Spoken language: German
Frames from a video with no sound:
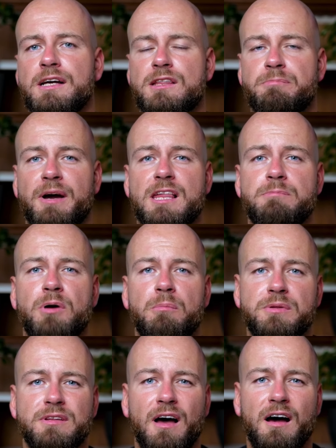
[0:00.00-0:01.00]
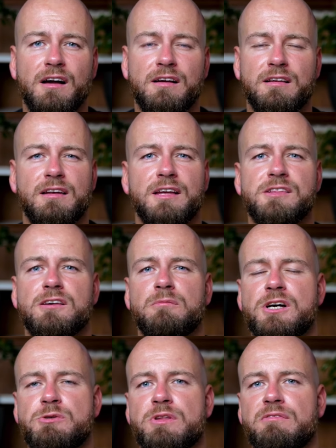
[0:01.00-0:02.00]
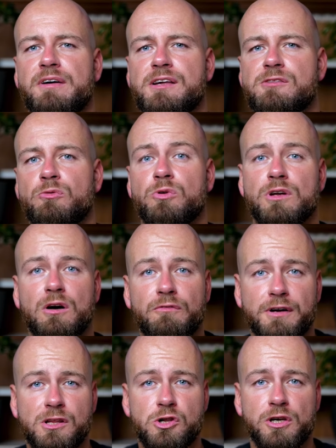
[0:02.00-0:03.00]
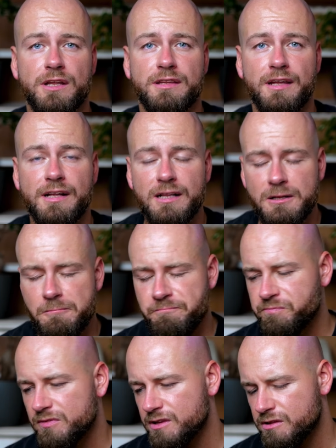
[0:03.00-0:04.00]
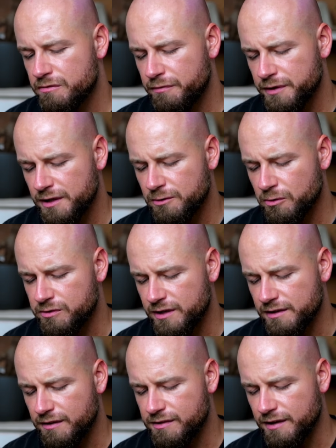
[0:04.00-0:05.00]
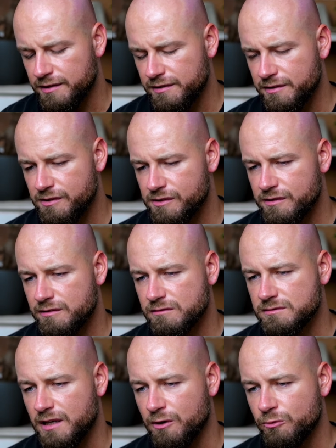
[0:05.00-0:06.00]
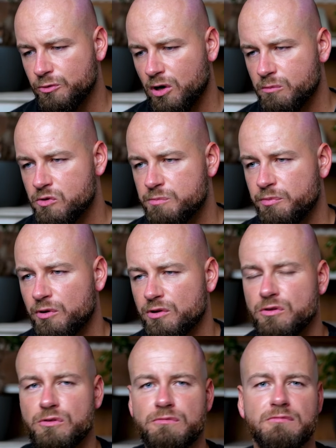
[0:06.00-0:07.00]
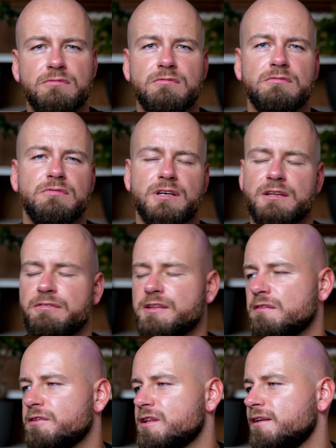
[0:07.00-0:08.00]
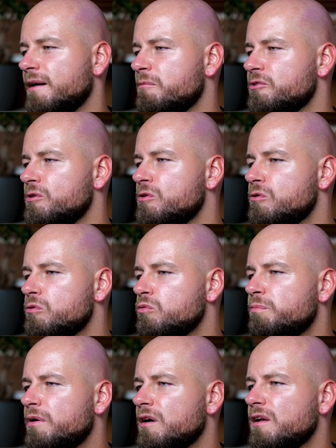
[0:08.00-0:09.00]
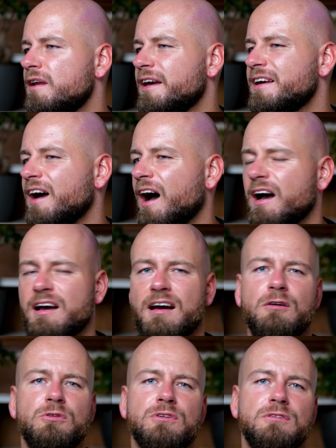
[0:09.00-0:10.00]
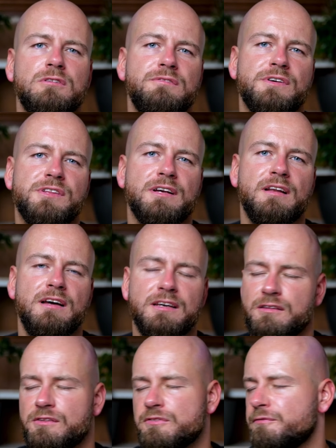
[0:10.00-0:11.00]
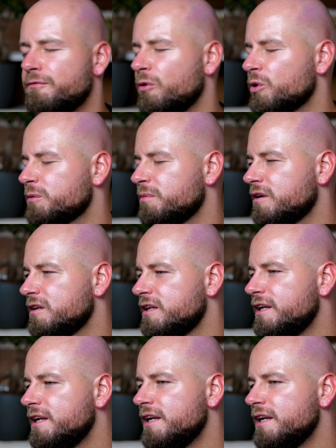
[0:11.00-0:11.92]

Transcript: Spice Bomb Dark Leather beispielsweise oder auch von Chanel. Das finde ich noch sehr interessant, diesen Allure am Sport, ich weiß nicht, was der Name soll, Super Legara oder irgendwas dergleichen. Das ist furchtbar.